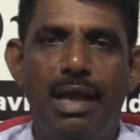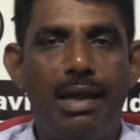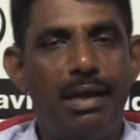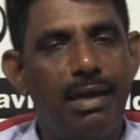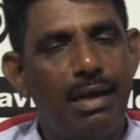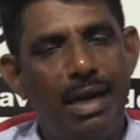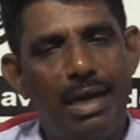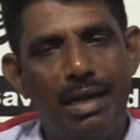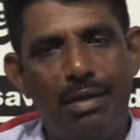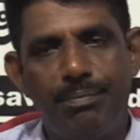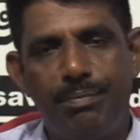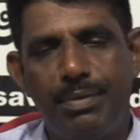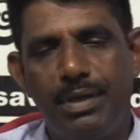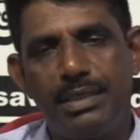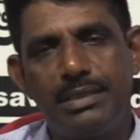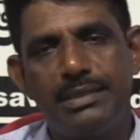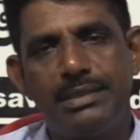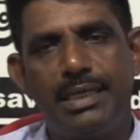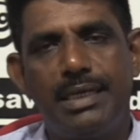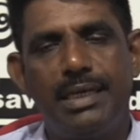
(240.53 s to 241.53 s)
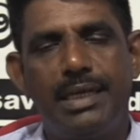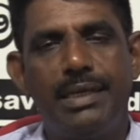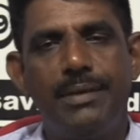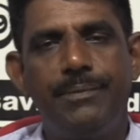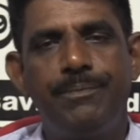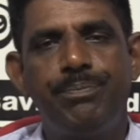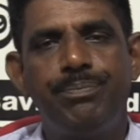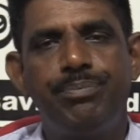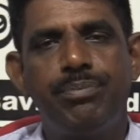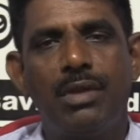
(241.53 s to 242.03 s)
அன்றாட பிரச்சனை
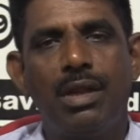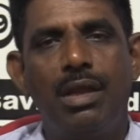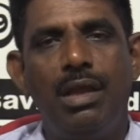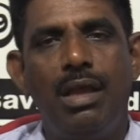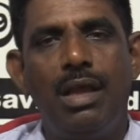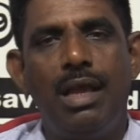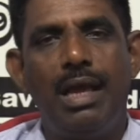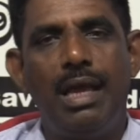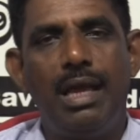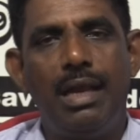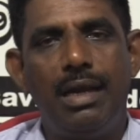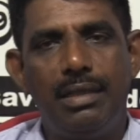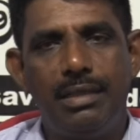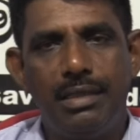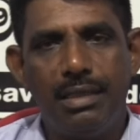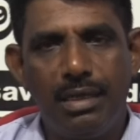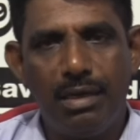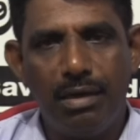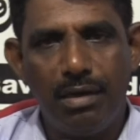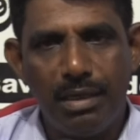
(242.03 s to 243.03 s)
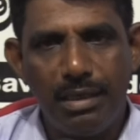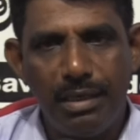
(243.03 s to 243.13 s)
அல்லது எங்களோட